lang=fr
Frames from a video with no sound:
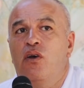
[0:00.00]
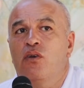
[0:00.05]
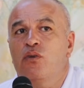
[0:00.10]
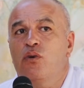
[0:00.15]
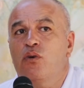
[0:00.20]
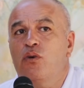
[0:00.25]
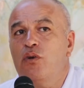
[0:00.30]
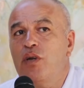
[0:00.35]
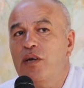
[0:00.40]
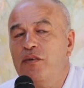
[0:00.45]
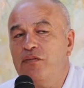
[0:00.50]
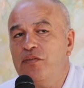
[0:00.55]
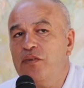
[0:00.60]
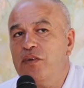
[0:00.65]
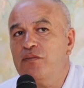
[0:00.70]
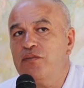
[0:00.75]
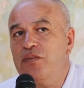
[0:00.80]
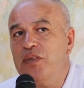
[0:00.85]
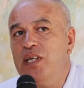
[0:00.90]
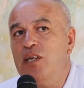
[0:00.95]
donc on a
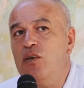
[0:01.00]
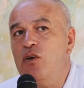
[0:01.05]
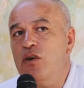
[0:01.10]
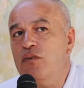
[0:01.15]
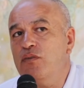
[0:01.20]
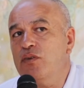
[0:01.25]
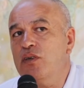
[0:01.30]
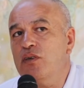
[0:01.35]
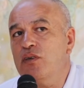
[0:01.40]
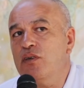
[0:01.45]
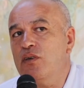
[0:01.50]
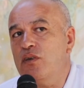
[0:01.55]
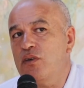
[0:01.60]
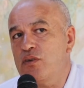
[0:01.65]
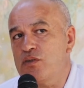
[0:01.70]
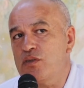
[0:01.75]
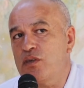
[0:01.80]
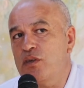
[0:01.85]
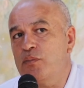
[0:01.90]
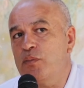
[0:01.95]
fait l'œuvre
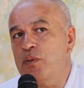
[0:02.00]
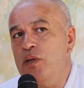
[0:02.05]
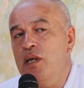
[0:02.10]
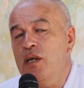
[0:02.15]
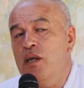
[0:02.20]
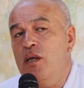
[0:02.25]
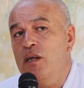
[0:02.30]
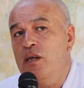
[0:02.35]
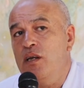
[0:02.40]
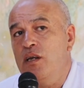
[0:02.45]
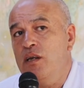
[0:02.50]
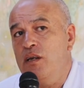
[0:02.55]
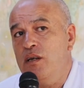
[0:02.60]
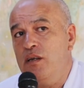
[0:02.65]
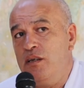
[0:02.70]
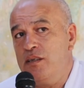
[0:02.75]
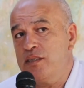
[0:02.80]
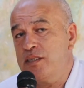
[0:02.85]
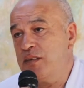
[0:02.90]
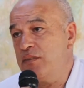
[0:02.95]
ensemble.
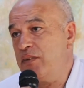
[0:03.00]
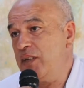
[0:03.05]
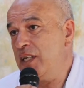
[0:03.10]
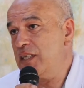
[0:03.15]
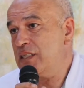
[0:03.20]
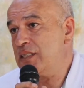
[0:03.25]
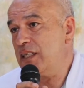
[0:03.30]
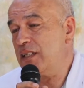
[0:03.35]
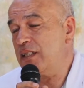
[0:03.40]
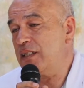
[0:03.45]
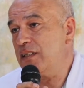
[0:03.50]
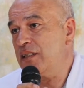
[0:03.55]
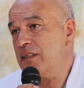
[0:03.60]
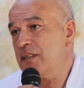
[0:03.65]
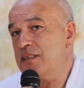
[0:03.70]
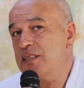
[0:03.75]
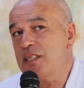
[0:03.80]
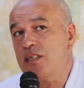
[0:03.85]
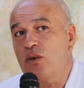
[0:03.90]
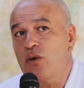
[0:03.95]
c'est vrai que
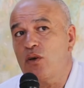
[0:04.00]
cette,